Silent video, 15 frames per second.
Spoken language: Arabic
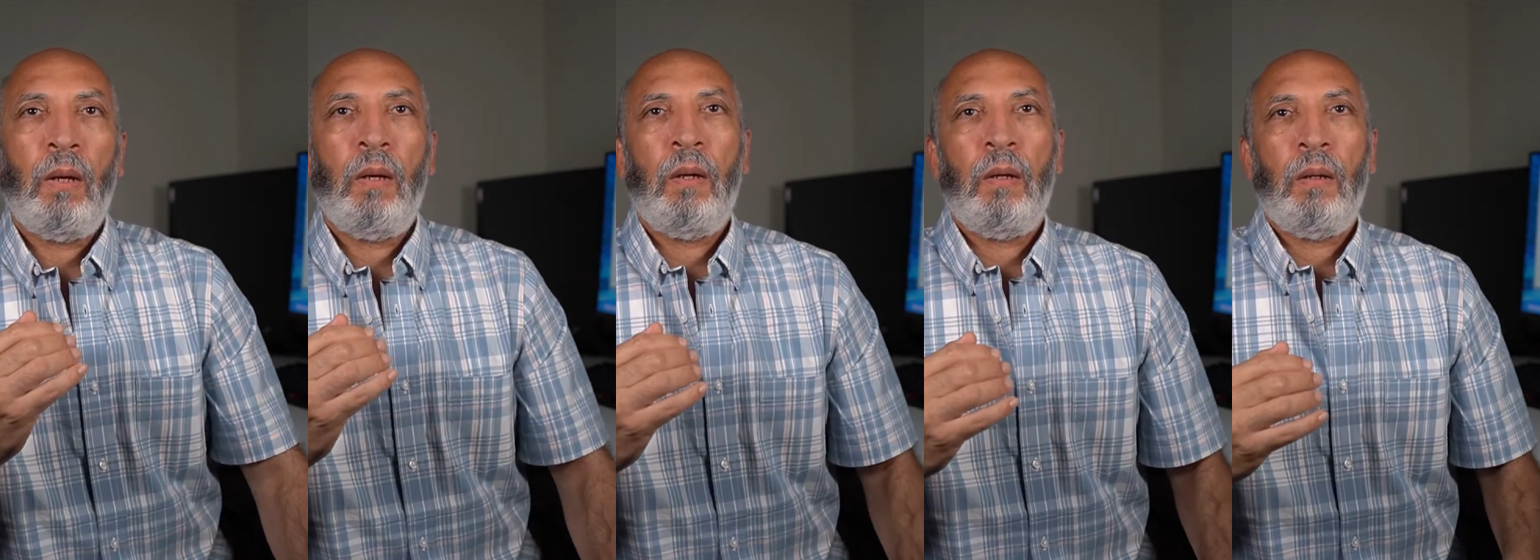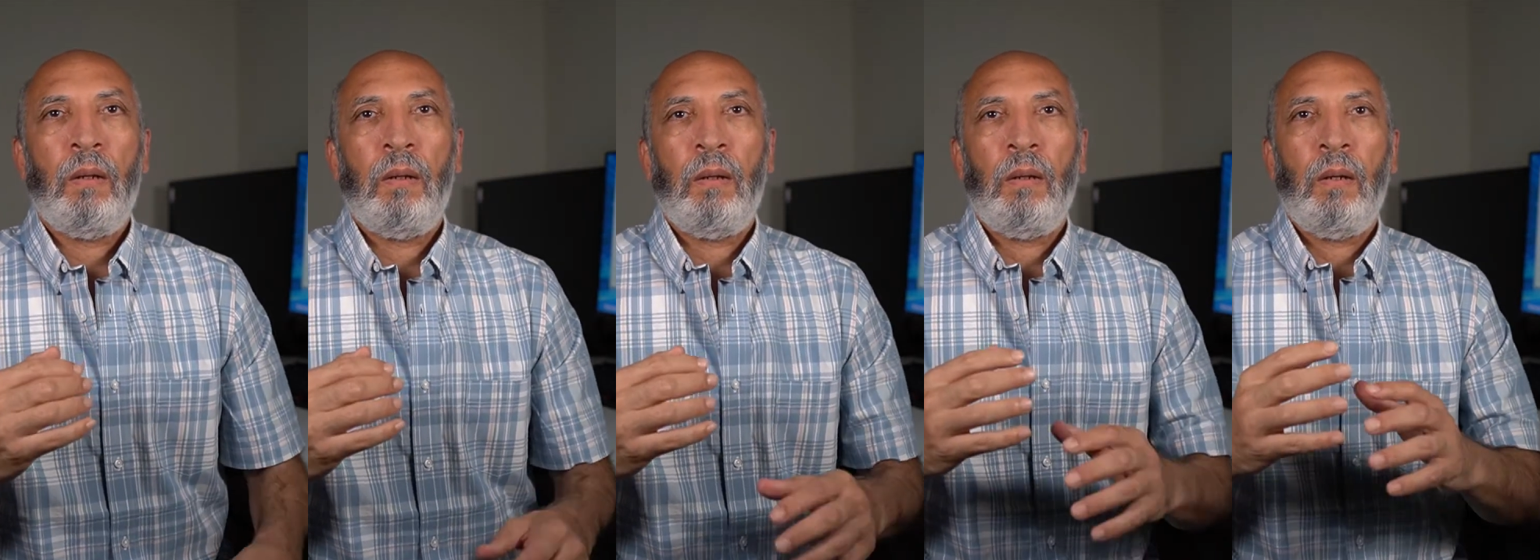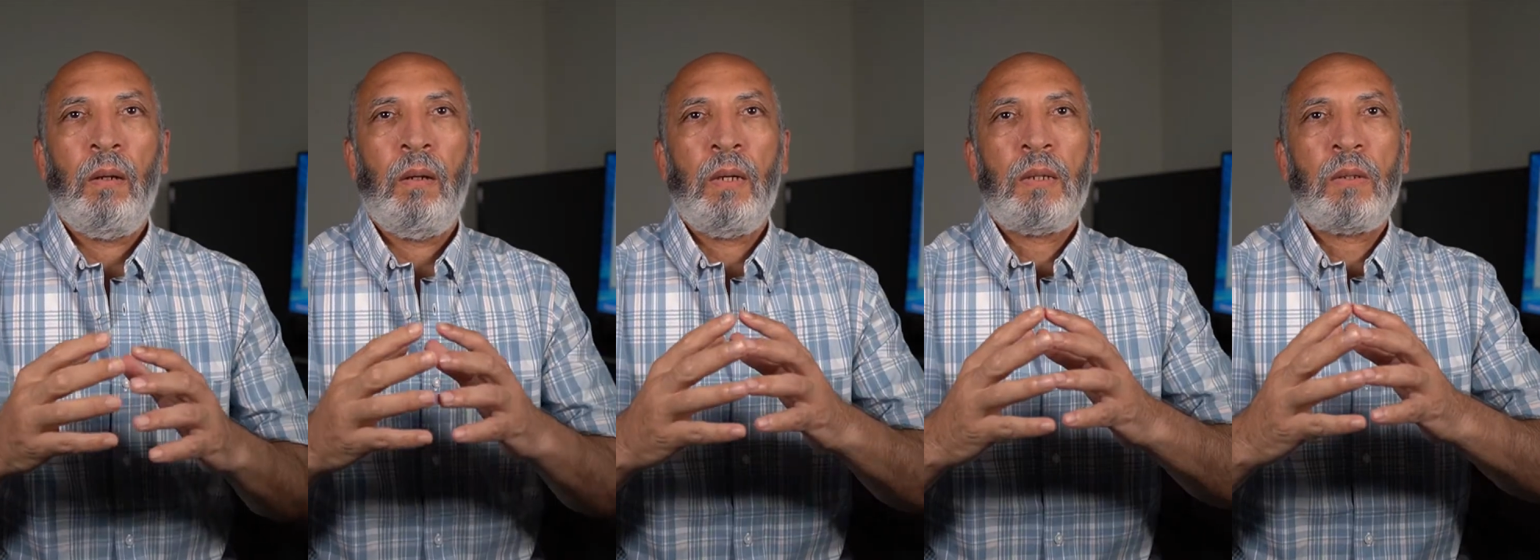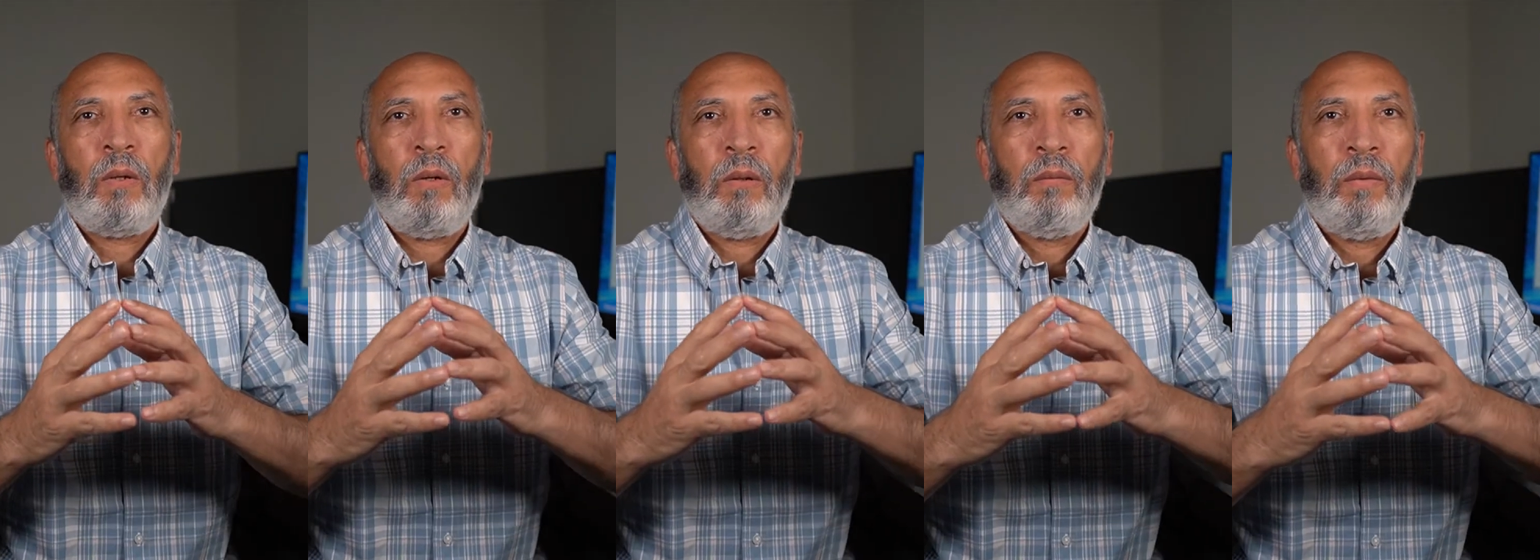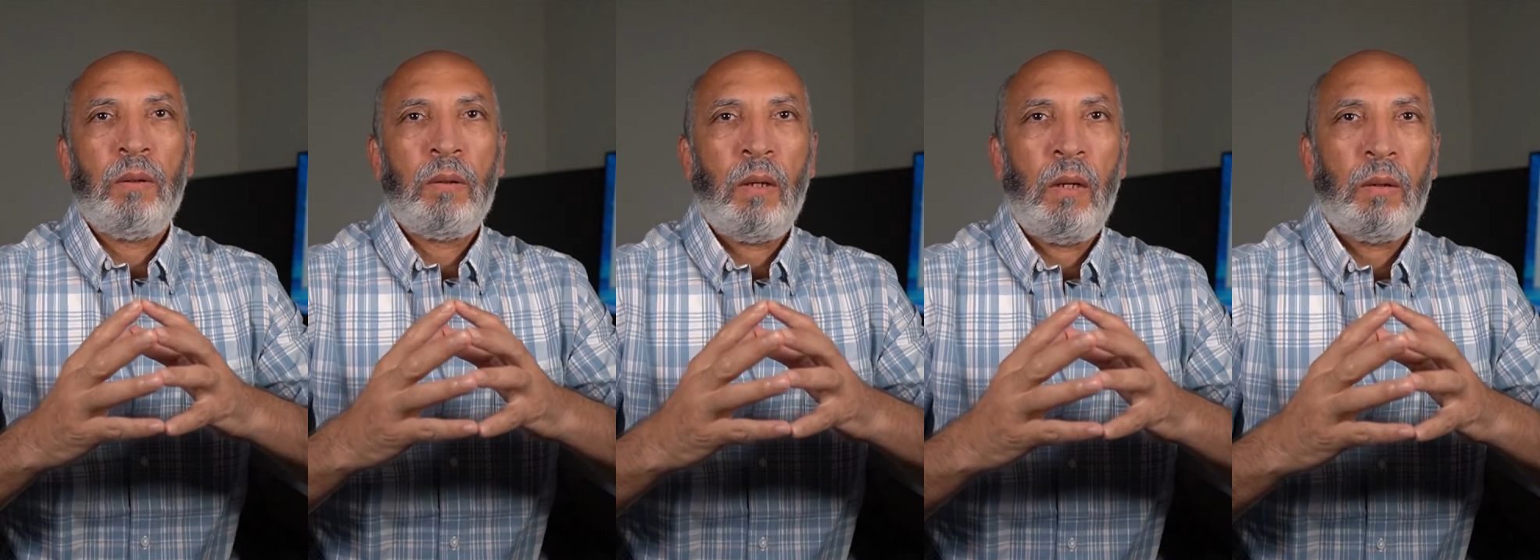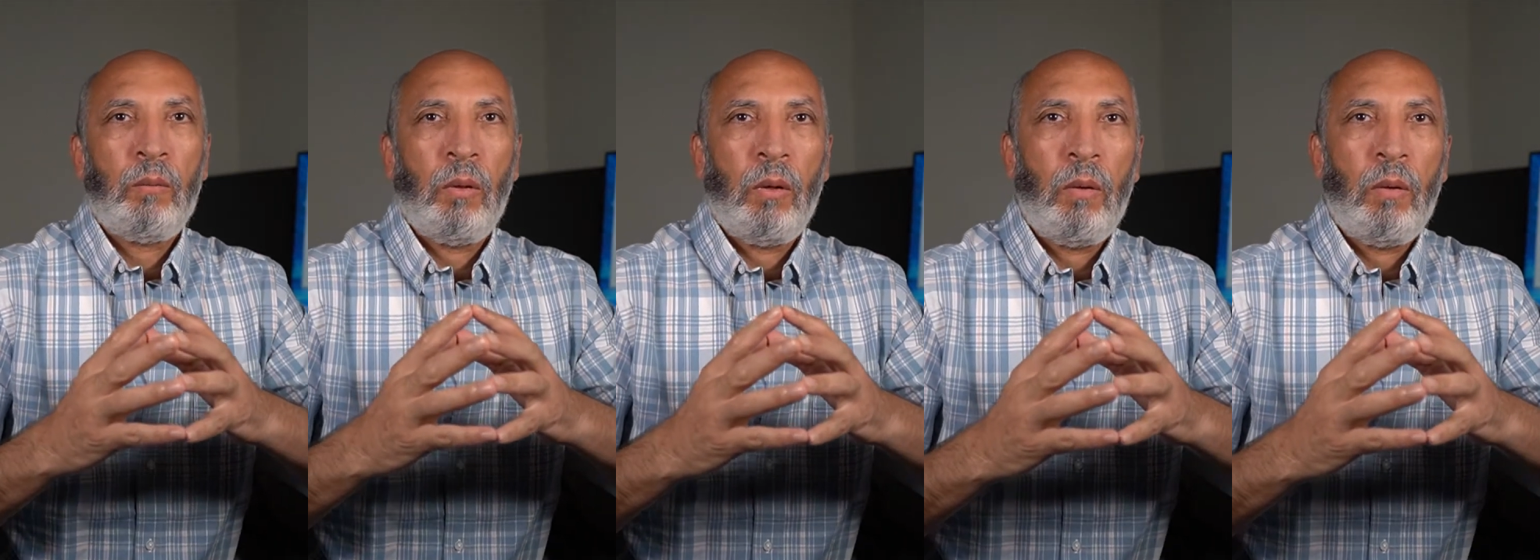آه، ان الناس تقعد فتره اطول